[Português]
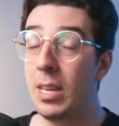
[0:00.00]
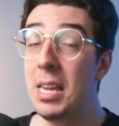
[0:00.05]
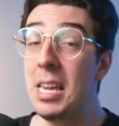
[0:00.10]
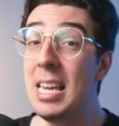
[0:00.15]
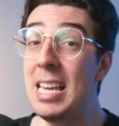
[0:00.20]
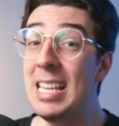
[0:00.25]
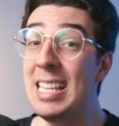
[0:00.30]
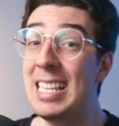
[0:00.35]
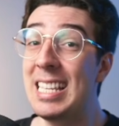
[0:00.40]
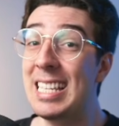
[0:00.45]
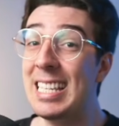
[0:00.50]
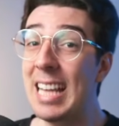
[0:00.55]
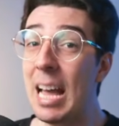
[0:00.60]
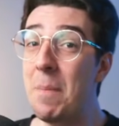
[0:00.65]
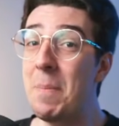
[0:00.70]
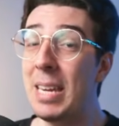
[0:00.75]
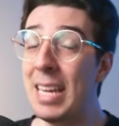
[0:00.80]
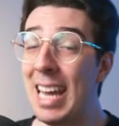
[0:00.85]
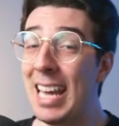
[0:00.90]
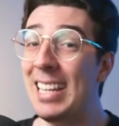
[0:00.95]
E
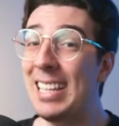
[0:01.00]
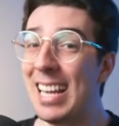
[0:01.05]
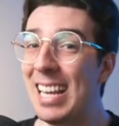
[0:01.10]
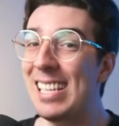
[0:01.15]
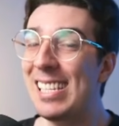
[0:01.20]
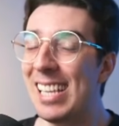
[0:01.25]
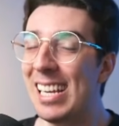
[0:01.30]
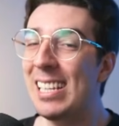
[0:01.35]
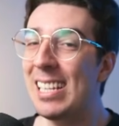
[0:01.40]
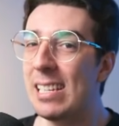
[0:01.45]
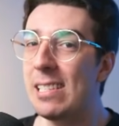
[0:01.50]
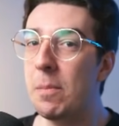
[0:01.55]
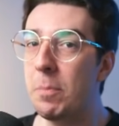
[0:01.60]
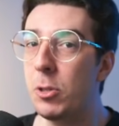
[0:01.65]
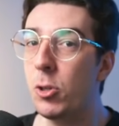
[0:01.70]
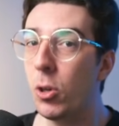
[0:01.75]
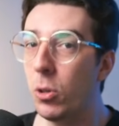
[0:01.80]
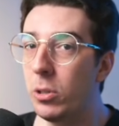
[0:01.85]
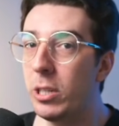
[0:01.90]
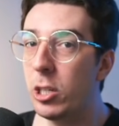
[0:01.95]
sabe quem tem certeza
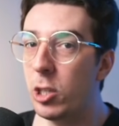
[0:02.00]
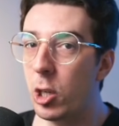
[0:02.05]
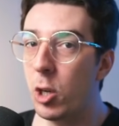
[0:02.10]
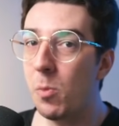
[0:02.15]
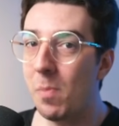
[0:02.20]
absoluta de que o